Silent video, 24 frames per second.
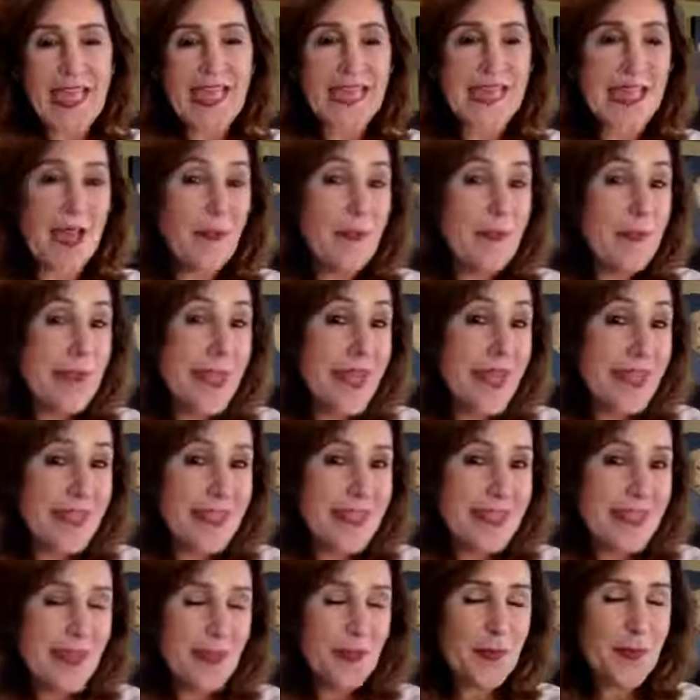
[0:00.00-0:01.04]
También
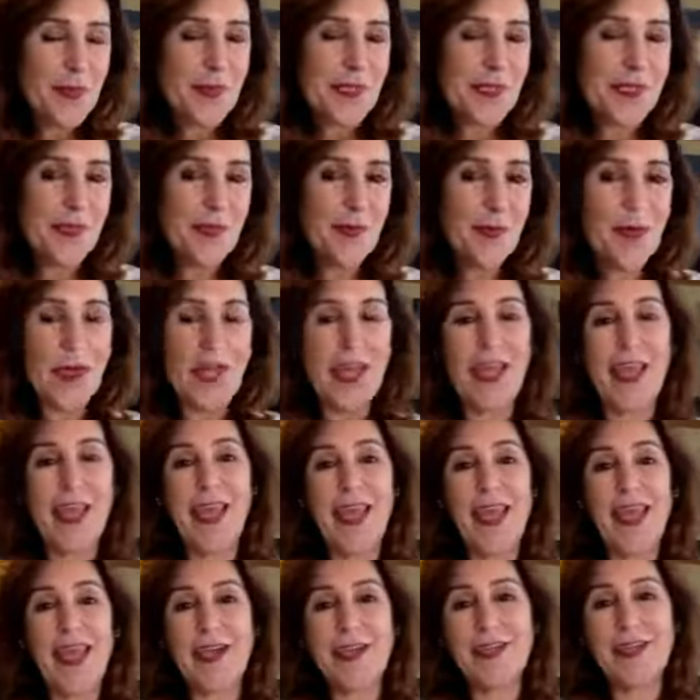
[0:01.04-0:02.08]
se nos hizo
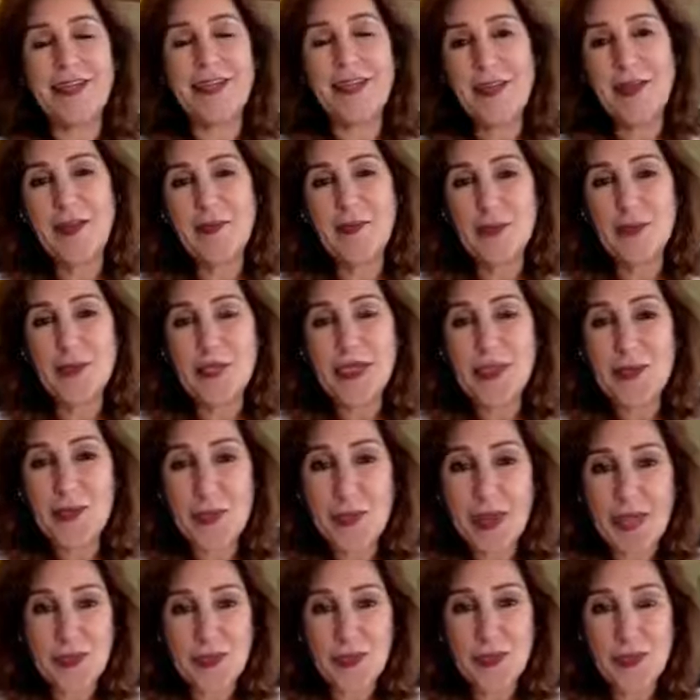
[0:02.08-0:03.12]
creer en muchas
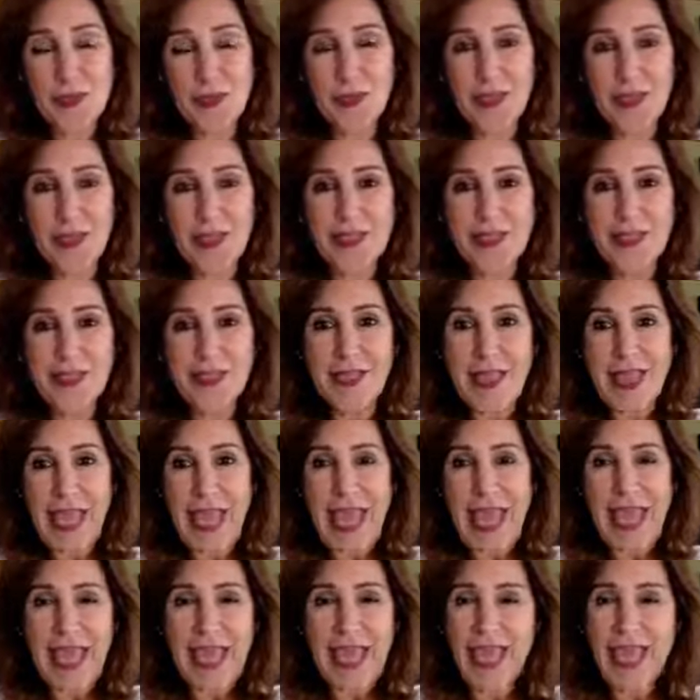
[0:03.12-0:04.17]
ocasiones
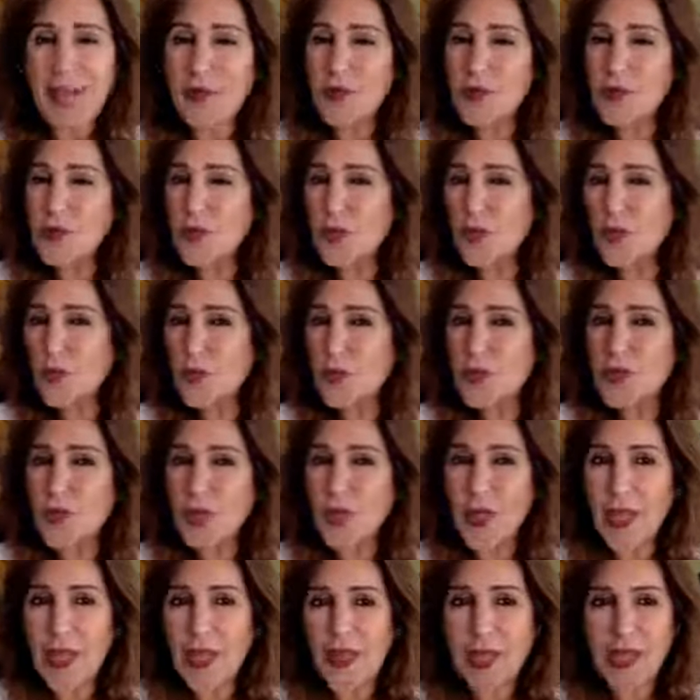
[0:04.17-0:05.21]
que éramos como
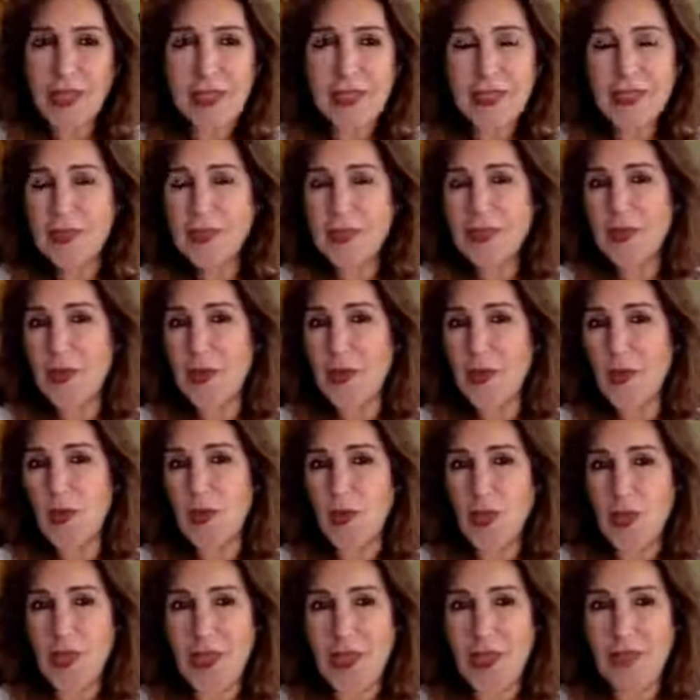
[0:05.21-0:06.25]
ciudadanas de
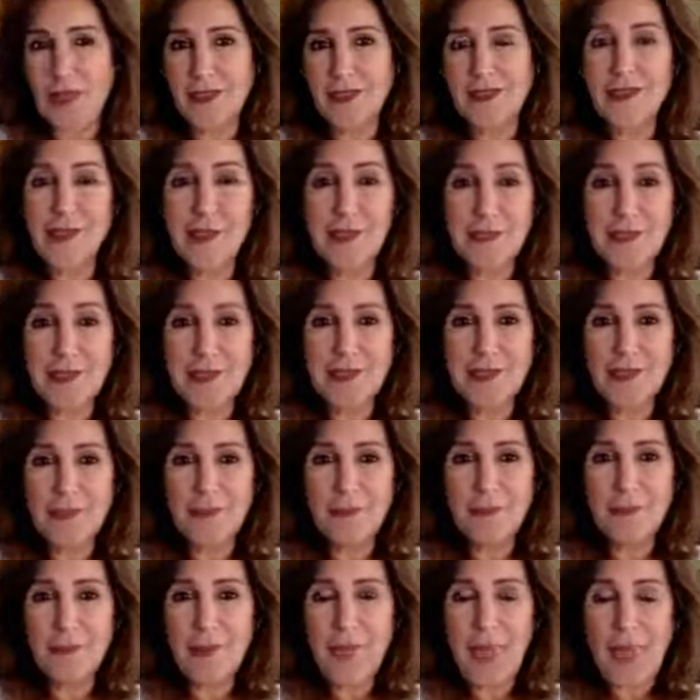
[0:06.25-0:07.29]
segunda, ¿sabes?
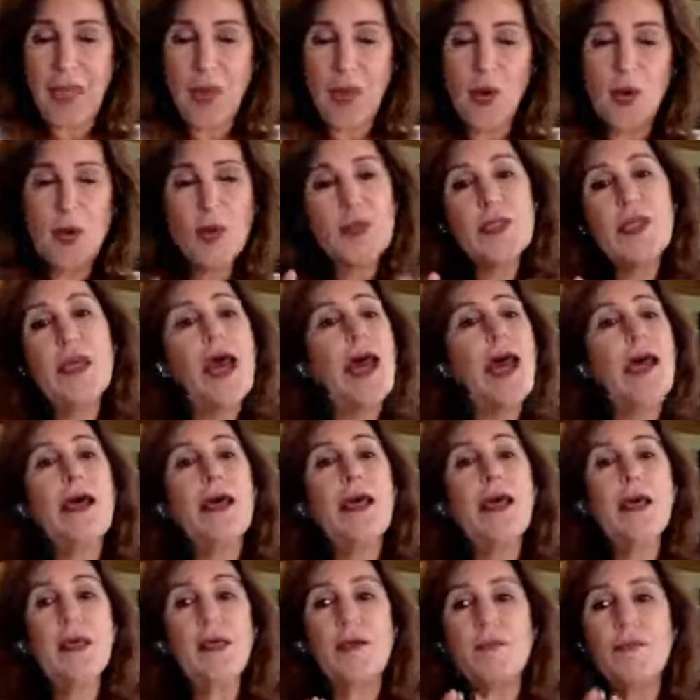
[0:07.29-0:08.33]
O
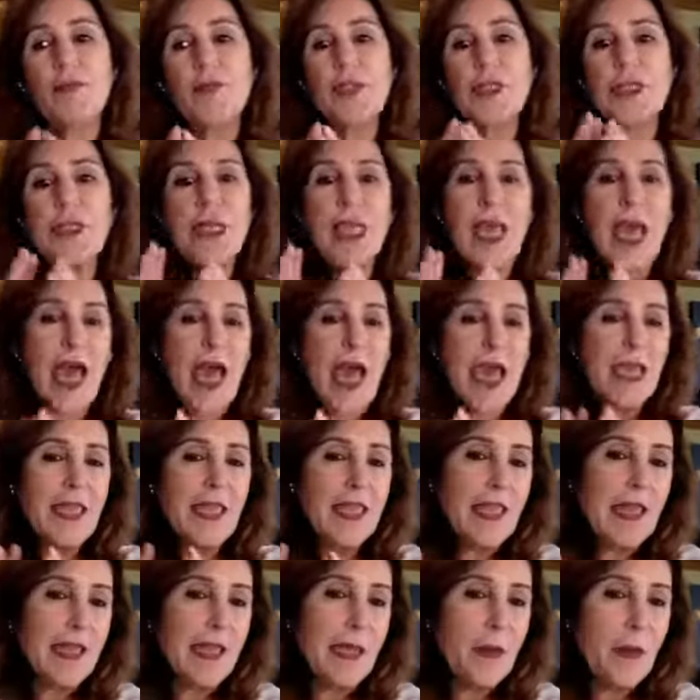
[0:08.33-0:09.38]
sea, si hay
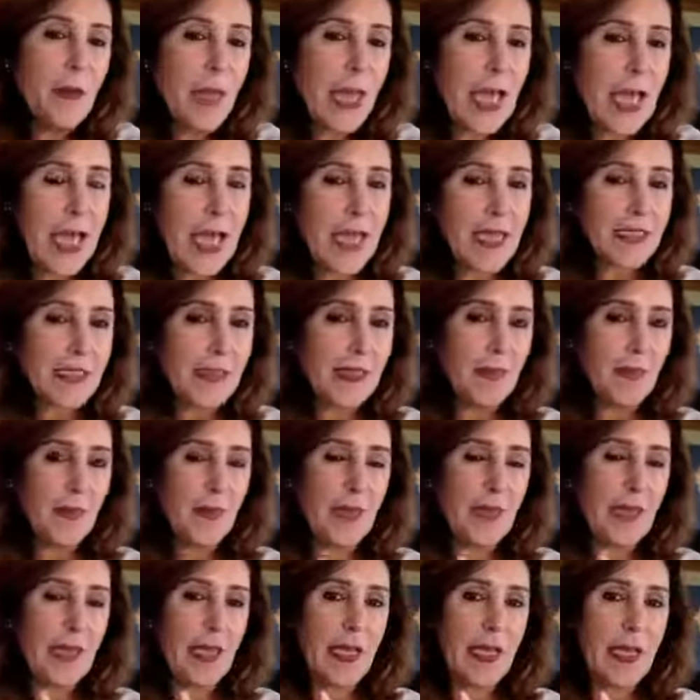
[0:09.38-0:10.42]
dinero en casa
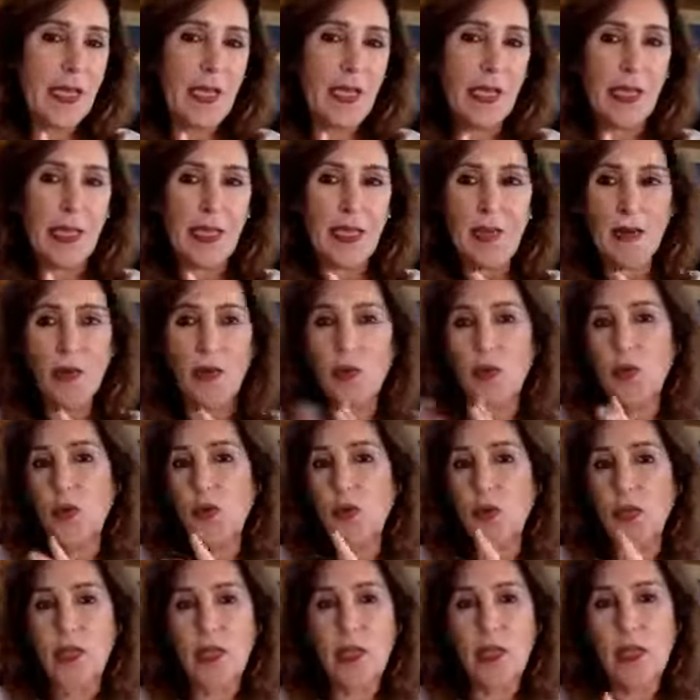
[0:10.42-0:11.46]
para que uno
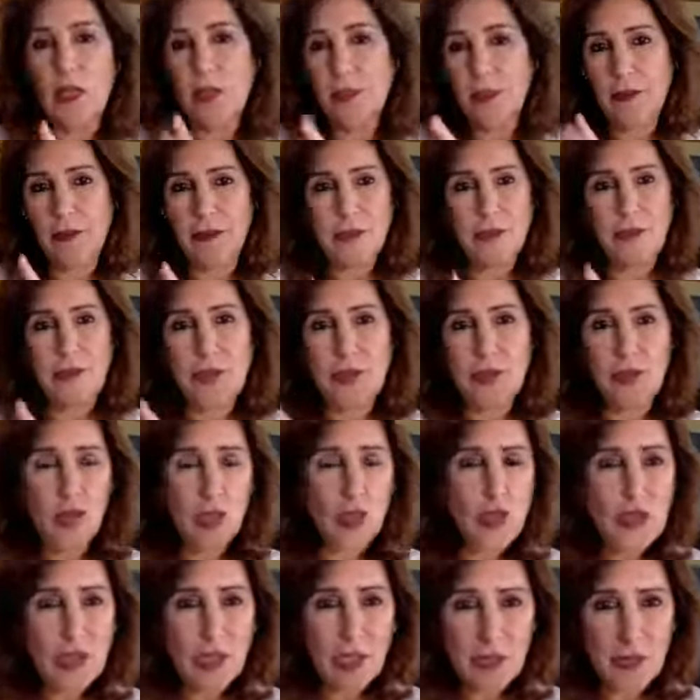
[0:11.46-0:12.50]
de mis
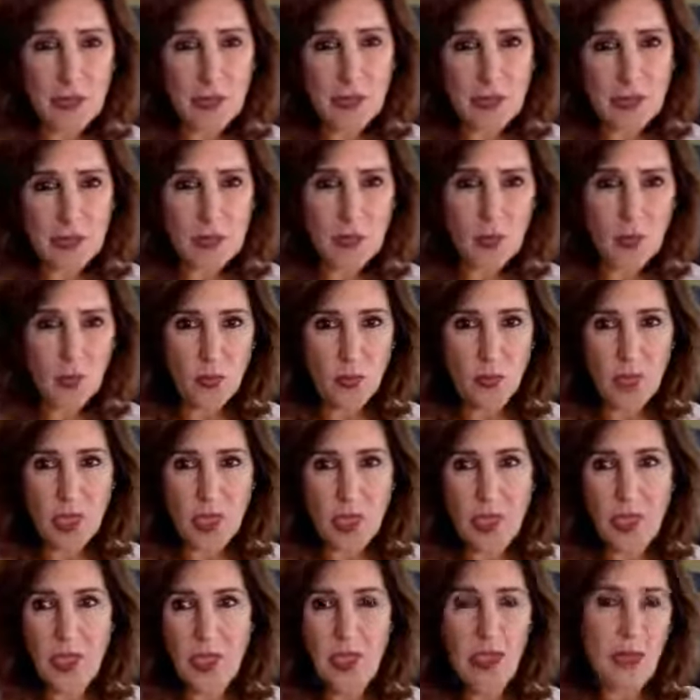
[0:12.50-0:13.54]
dos hijos
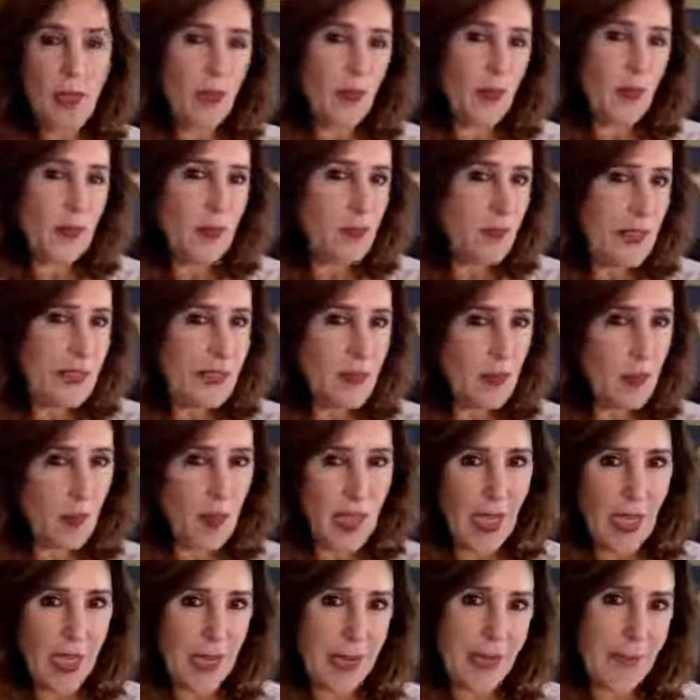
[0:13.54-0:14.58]
estudie, pues va a
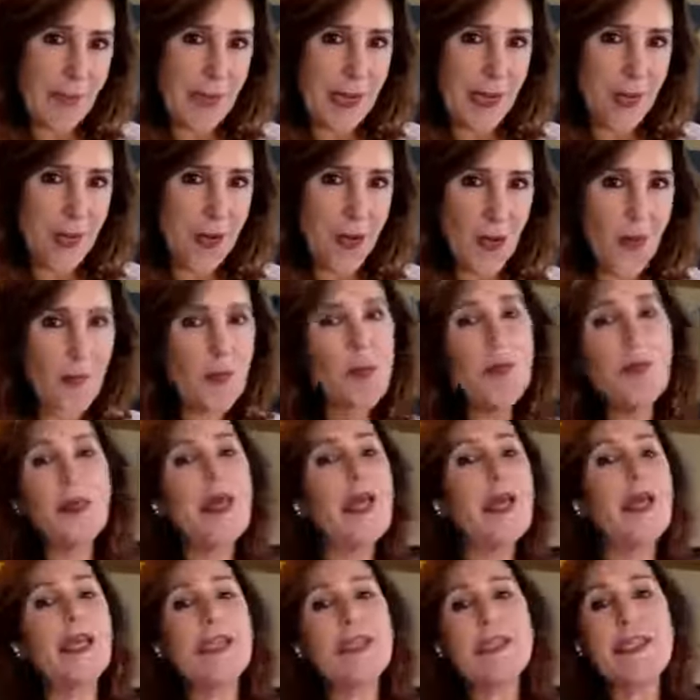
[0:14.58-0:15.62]
estudiar el varón,
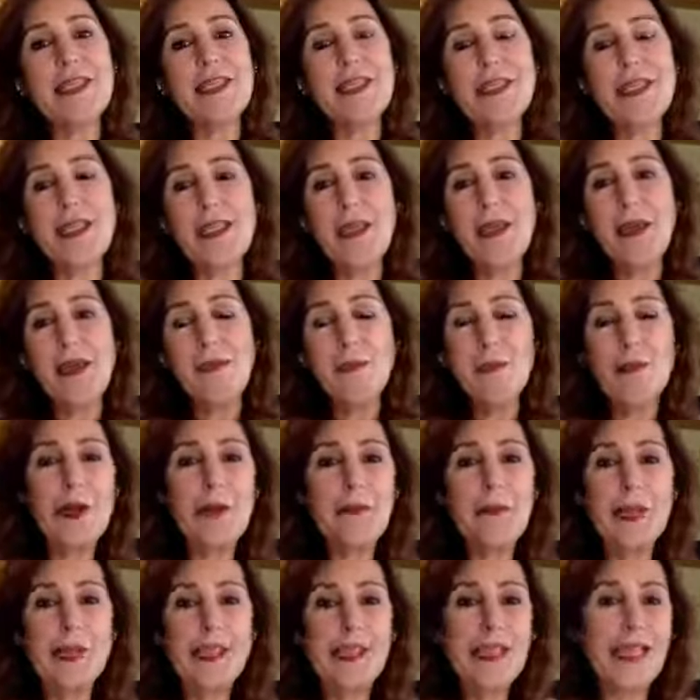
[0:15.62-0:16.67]
porque él sí va a
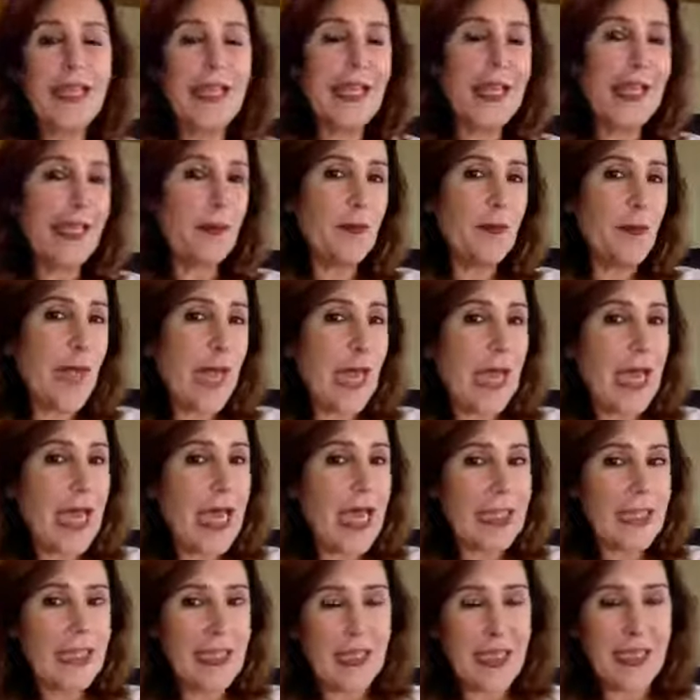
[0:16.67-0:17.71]
mantener una
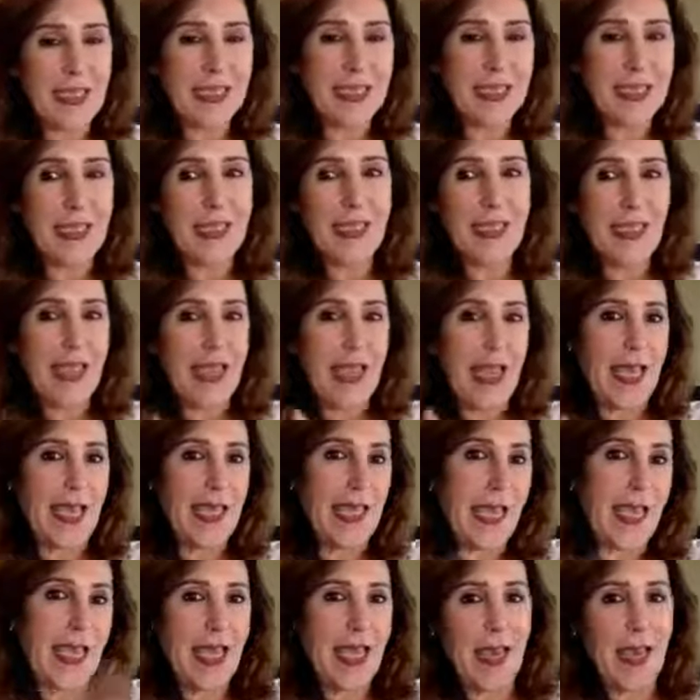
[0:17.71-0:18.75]
casa, etcétera, y
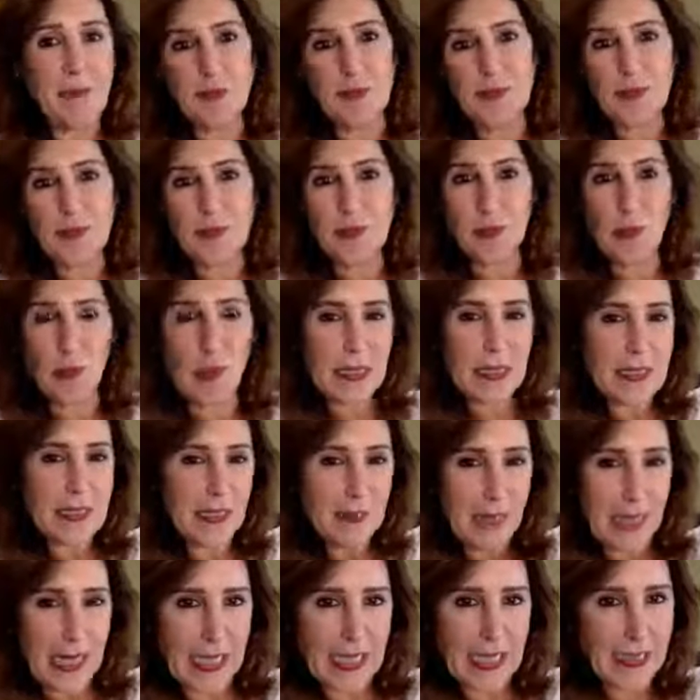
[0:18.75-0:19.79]
ella pues igual se
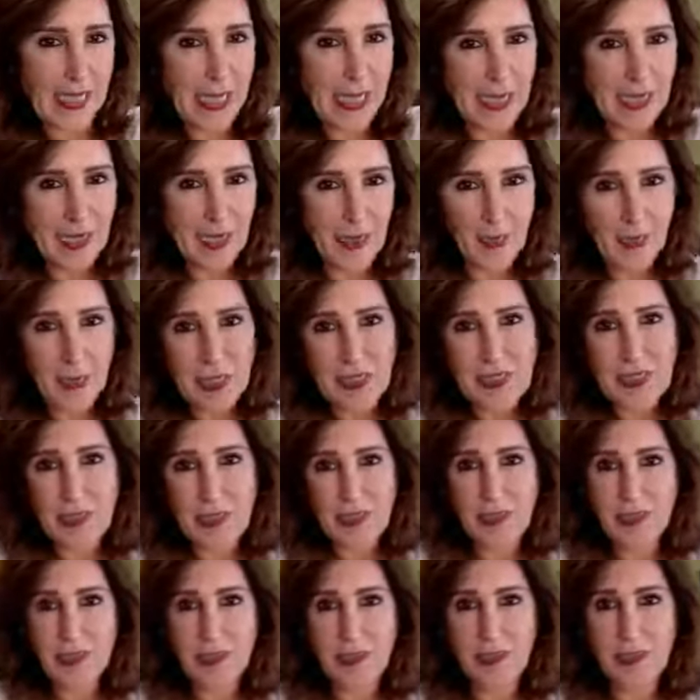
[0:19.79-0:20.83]
va a casar y no
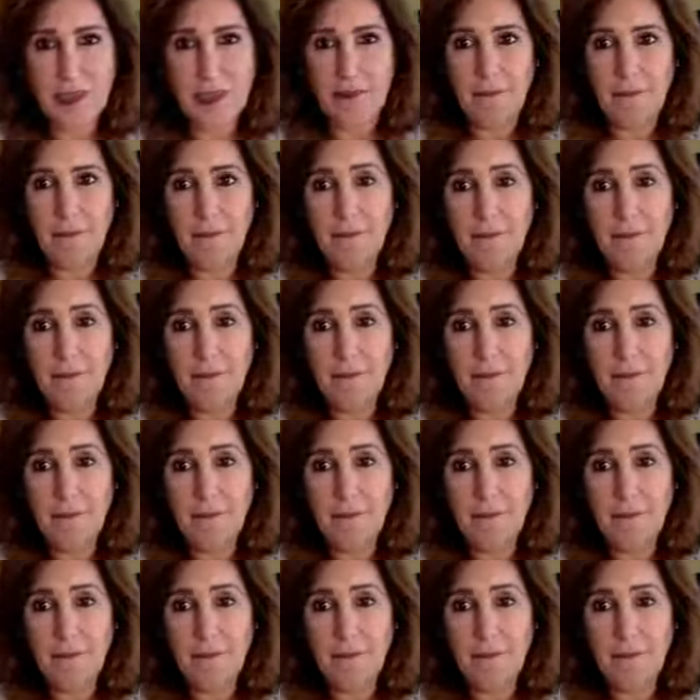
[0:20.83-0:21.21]
necesita.